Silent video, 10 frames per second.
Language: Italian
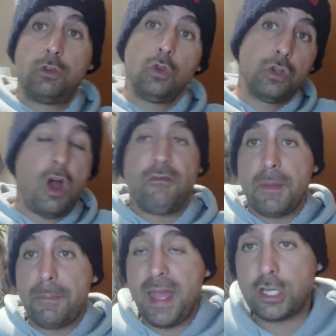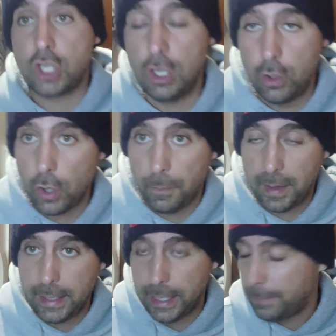di turnover e penso
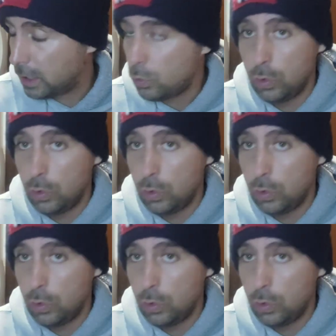all'Europa League, ma